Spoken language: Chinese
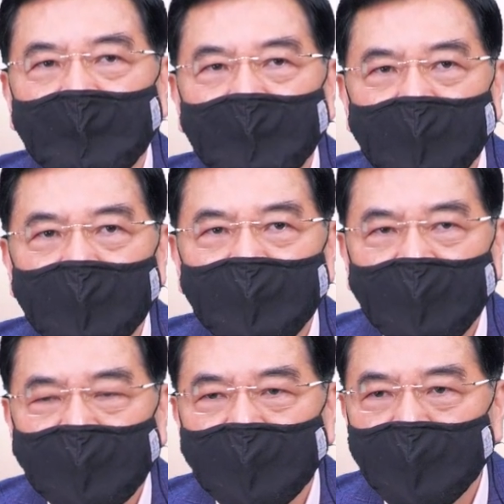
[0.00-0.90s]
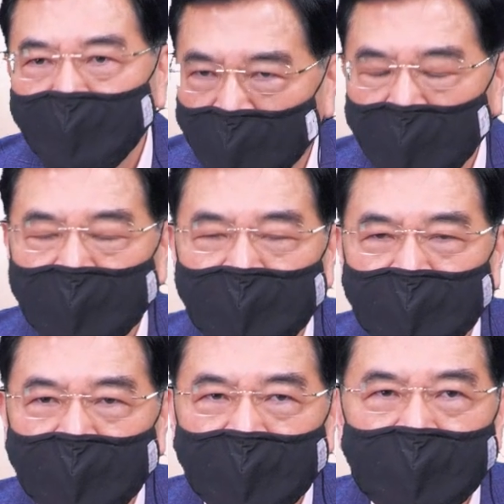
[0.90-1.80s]
联发科破
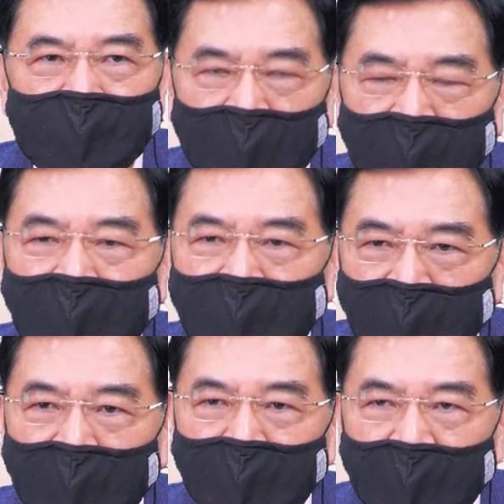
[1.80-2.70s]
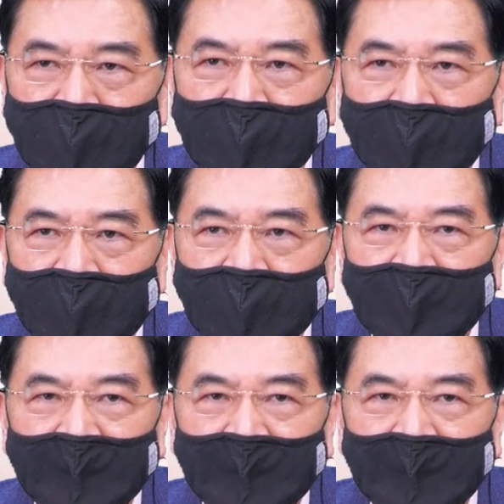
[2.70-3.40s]
底一千二，跌到八百；